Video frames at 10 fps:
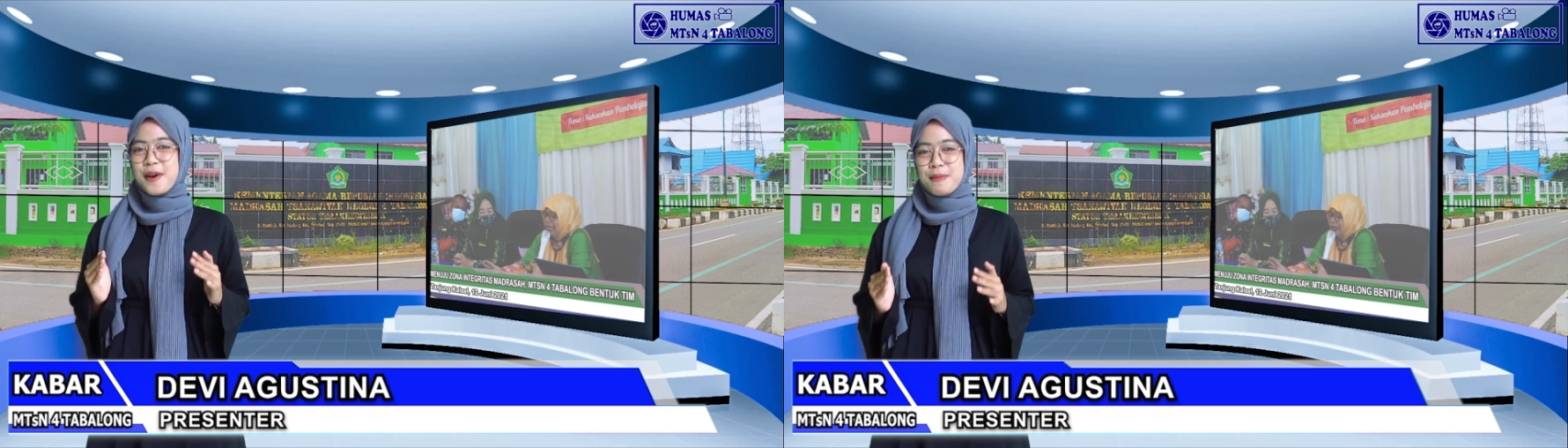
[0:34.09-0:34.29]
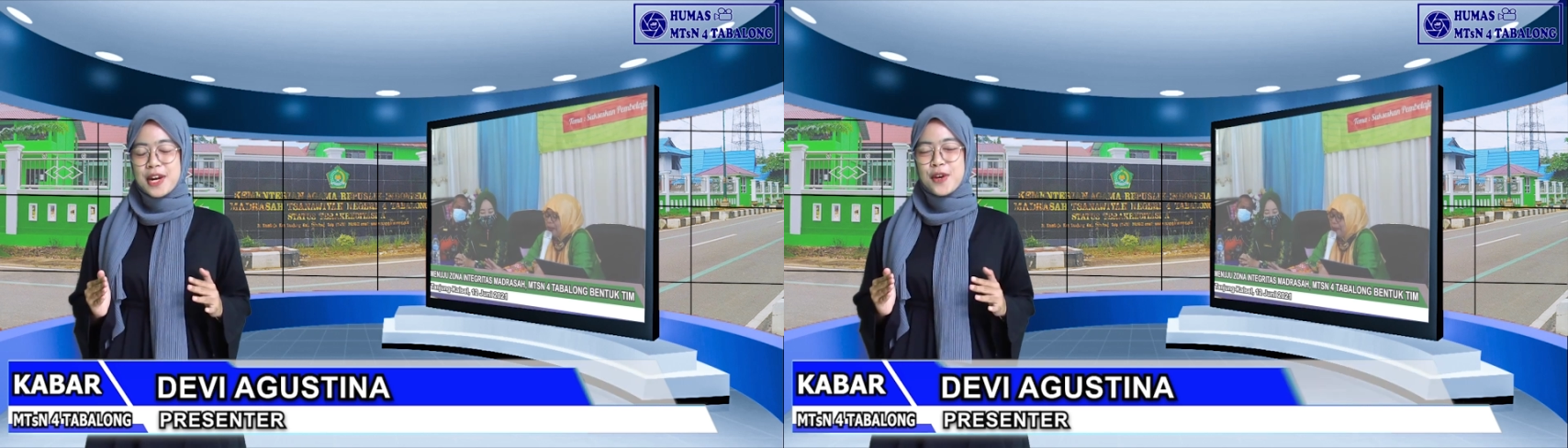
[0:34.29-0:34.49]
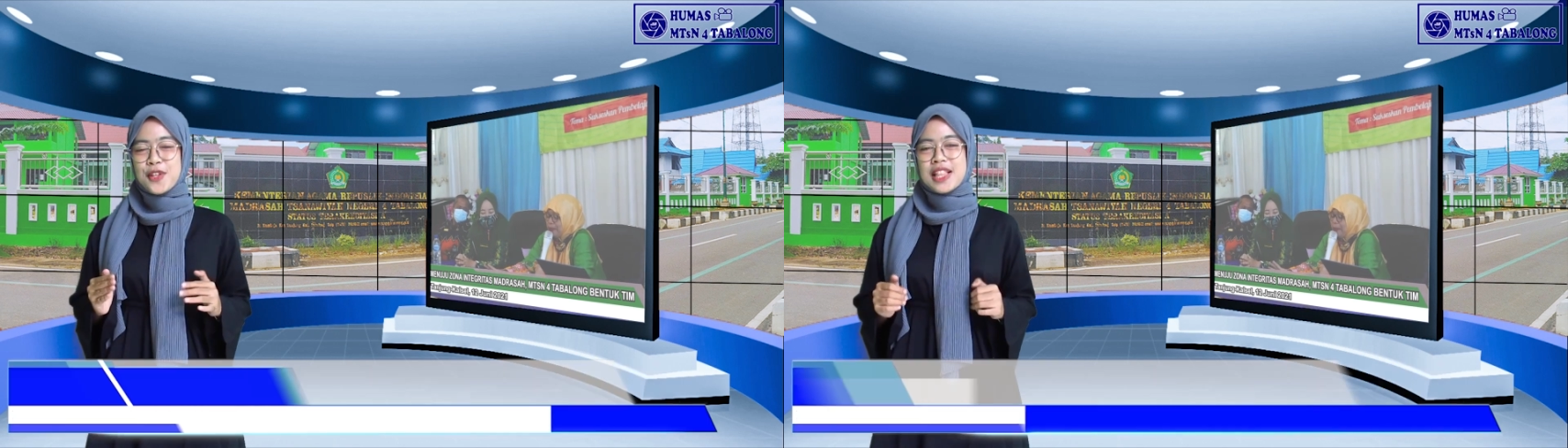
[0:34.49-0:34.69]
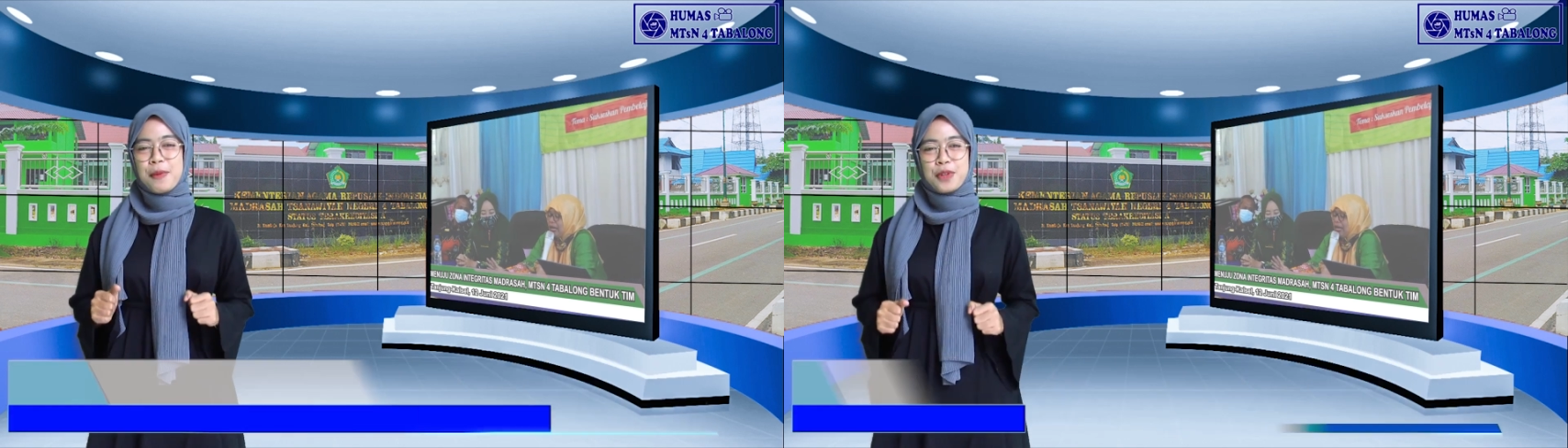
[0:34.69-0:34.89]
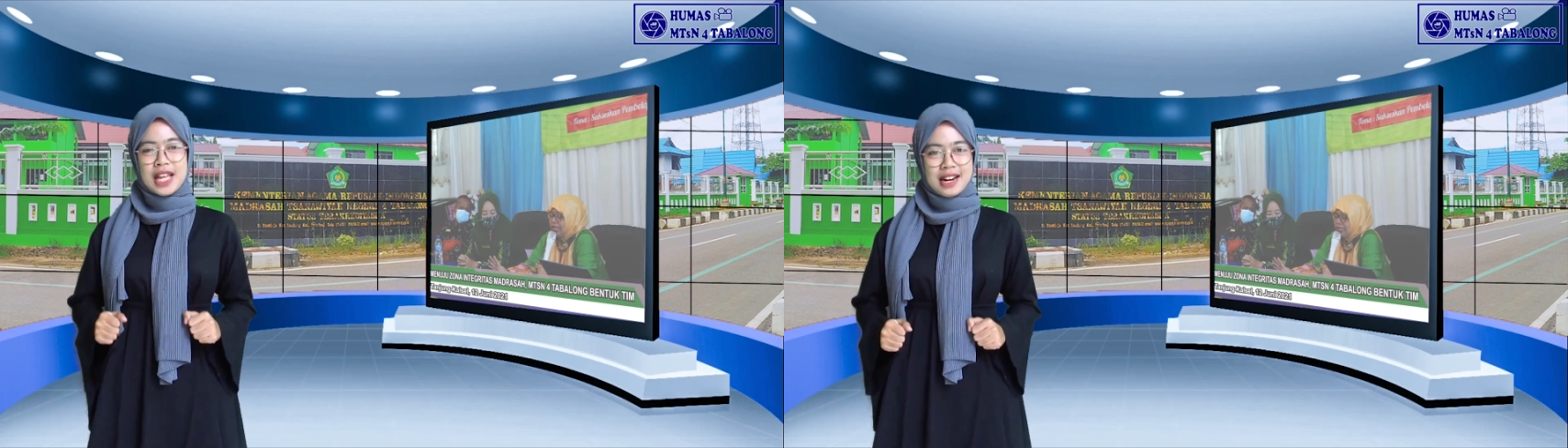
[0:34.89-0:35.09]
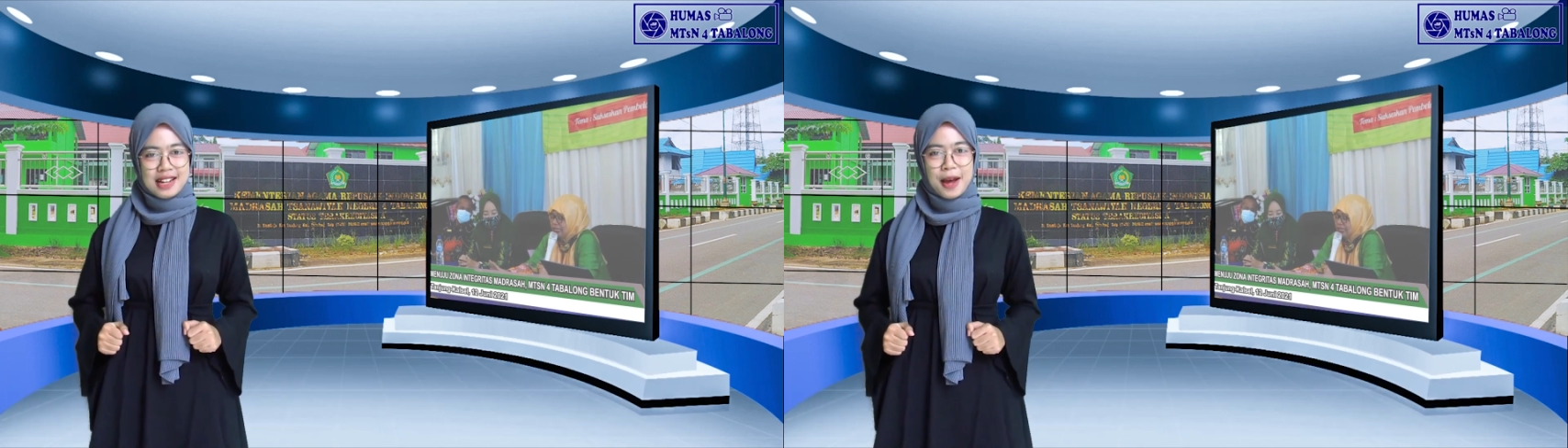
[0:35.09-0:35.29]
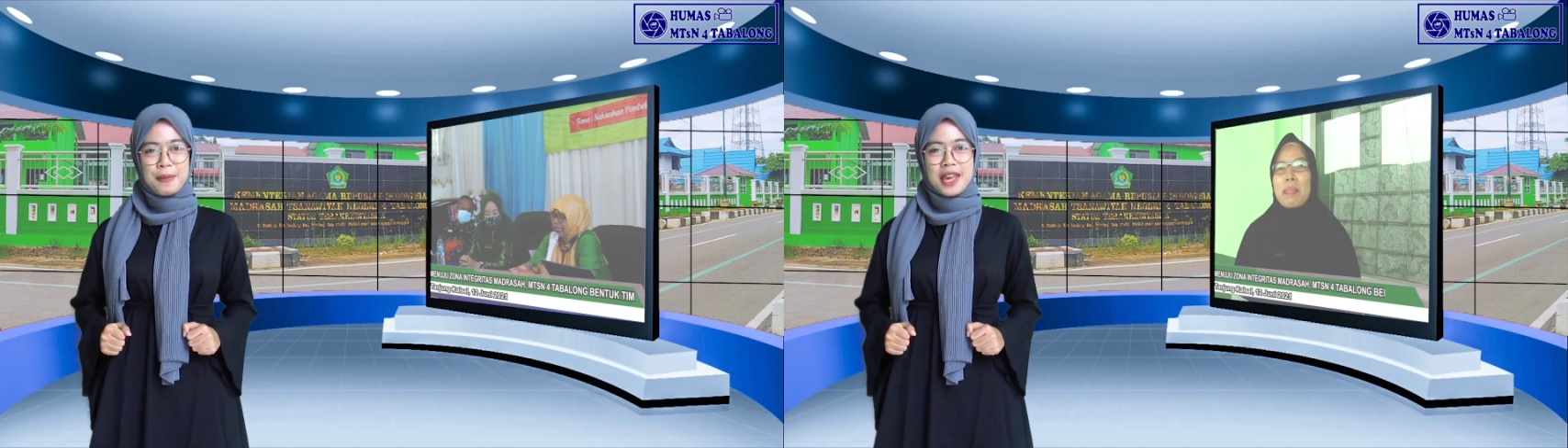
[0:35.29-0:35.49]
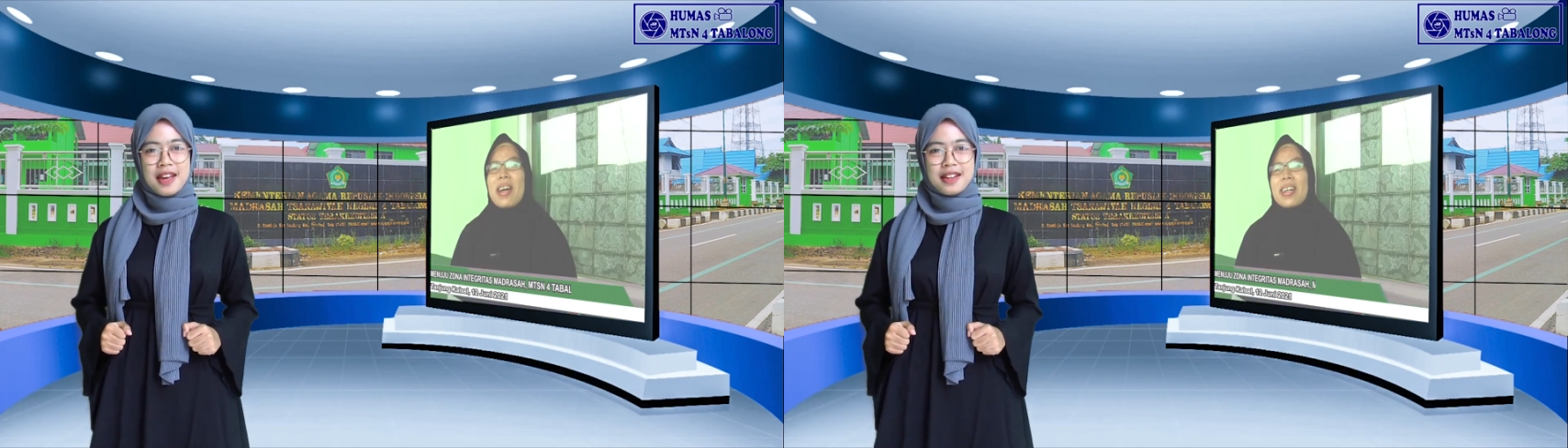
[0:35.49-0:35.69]
Berikut liputan
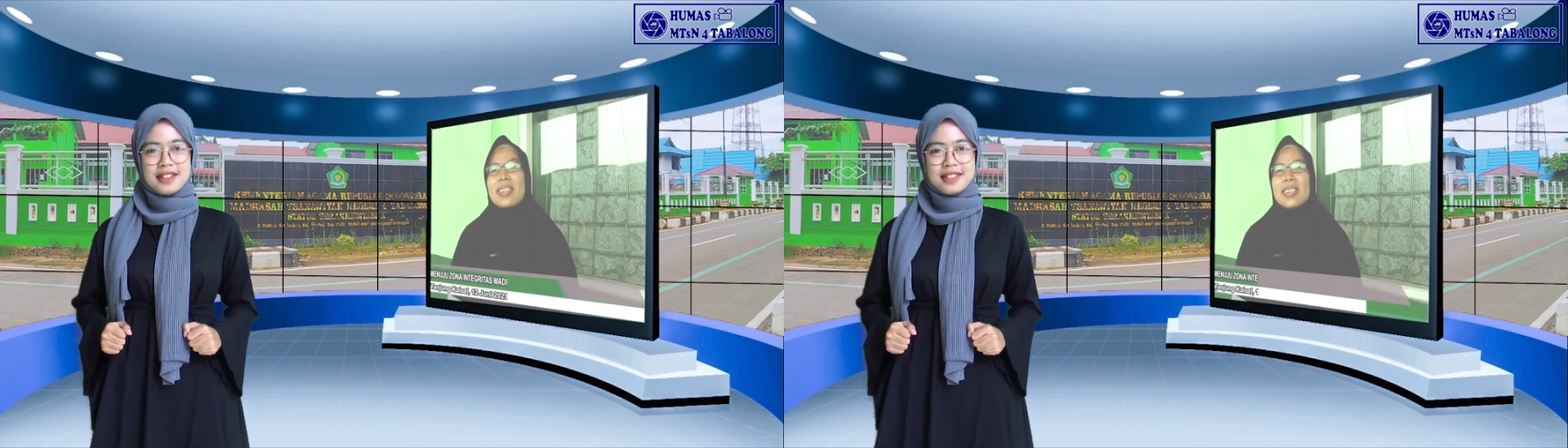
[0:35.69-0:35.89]
lengkapnya.